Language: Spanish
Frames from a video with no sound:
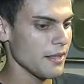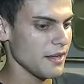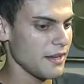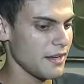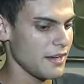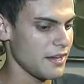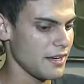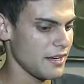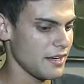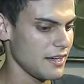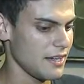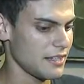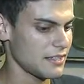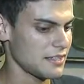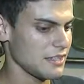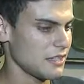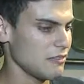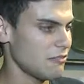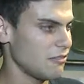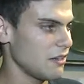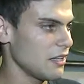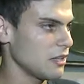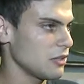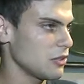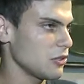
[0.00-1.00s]
eh, se
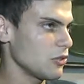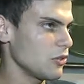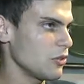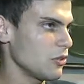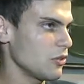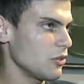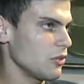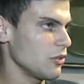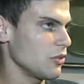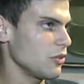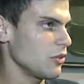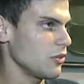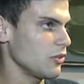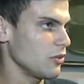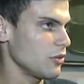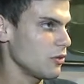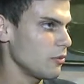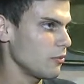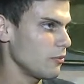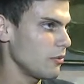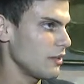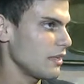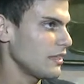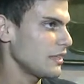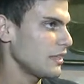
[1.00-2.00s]
asfaltó
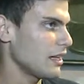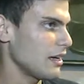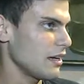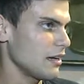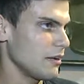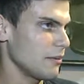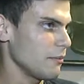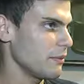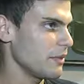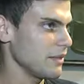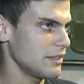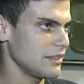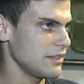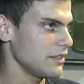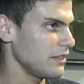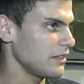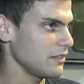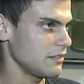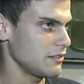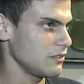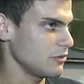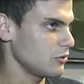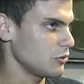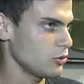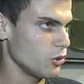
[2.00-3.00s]

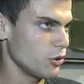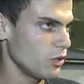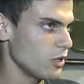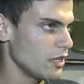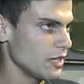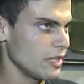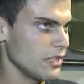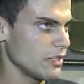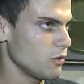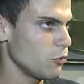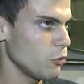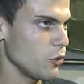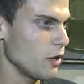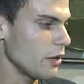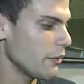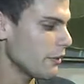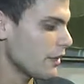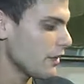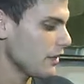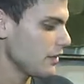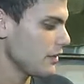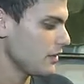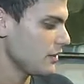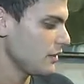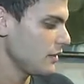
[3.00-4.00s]
completamente toda
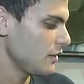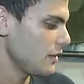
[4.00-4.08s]
nueva